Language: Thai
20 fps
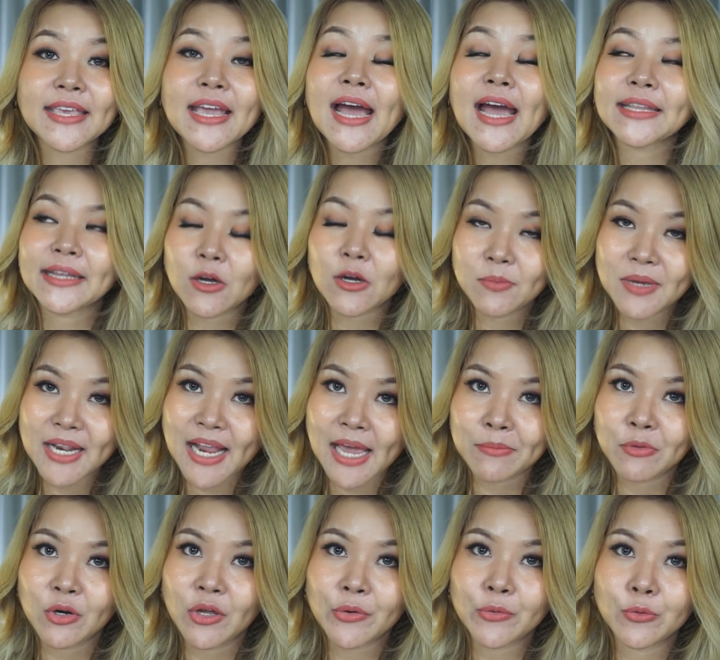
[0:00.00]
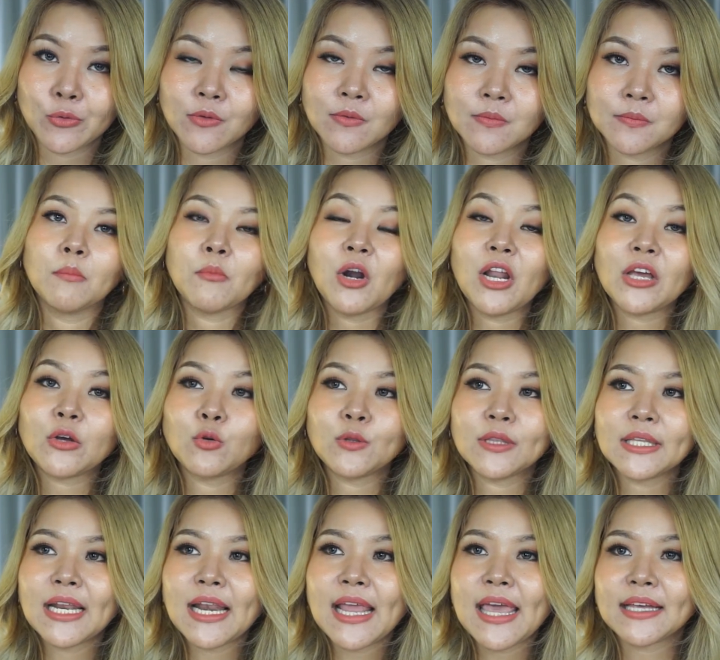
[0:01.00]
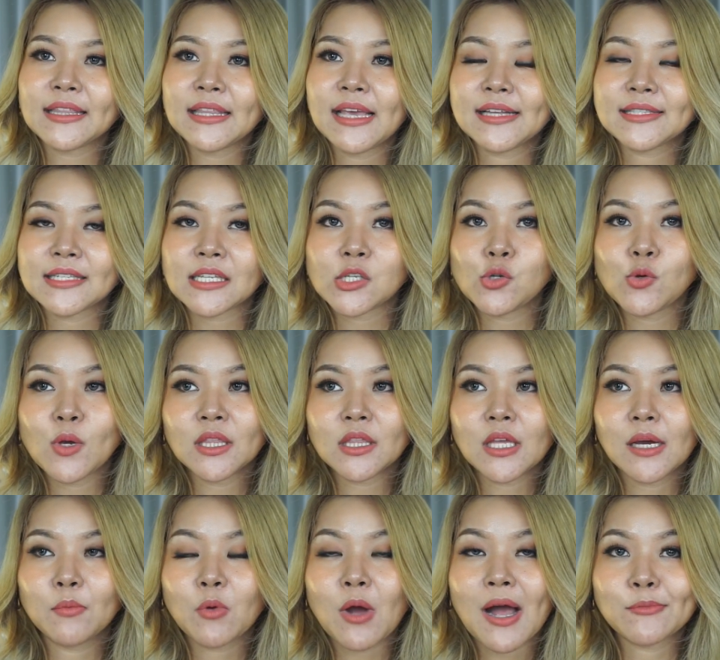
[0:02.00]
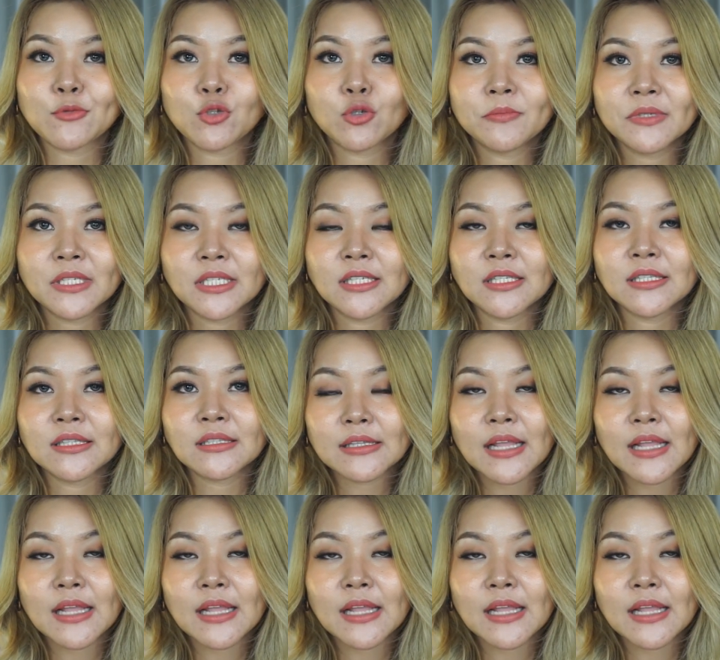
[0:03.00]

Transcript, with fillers: ยาเนี่ยเขามีหลายโมเลกุลที่เล็กเนี่ยจะช่วยเติมความชุ่มชื้น